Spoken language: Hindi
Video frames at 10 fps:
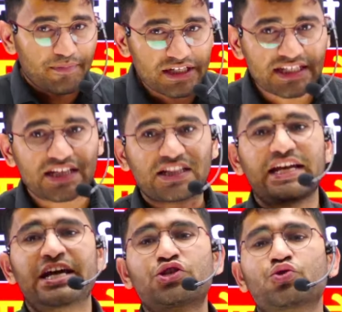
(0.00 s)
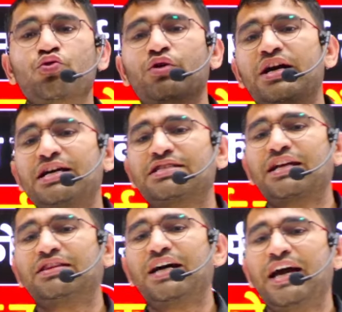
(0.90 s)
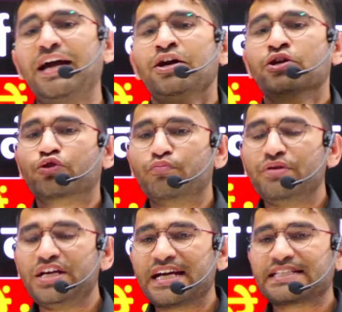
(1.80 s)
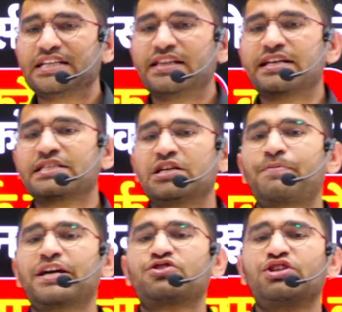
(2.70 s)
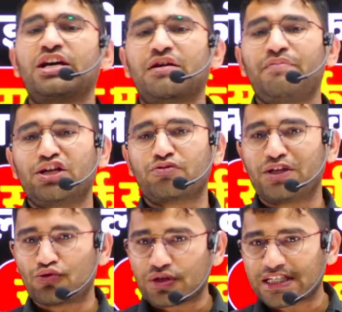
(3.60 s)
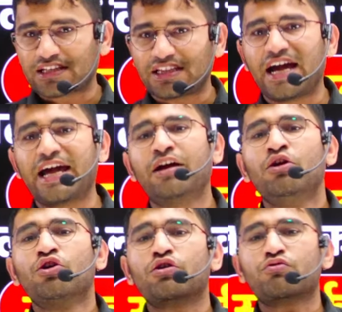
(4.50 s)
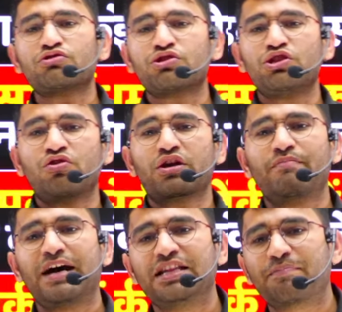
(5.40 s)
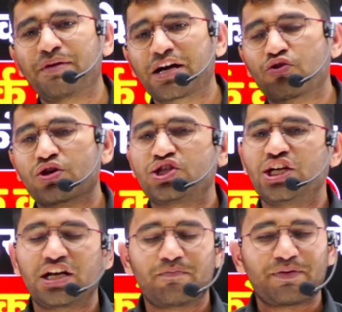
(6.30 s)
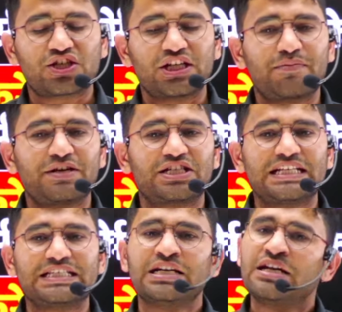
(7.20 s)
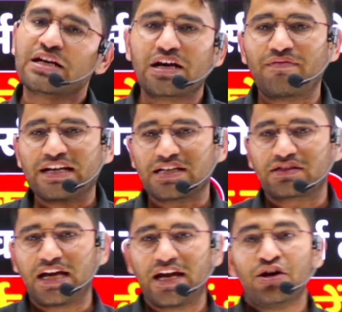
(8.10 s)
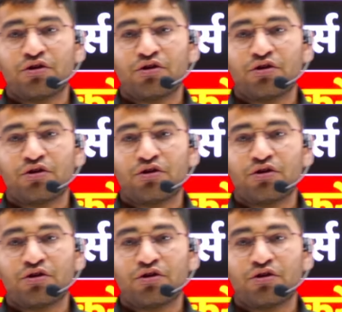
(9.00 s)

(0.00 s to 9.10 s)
अभी से तैयारी शुरू करना चाहता है तो सी नर्सिंग फर्स्ट ईयर के बेच में जुड़ सकता है और कुछ दिनों के के बाद अपना कोर्स जीएनएम फर्स्ट ईयर में चेंज करवा सकता है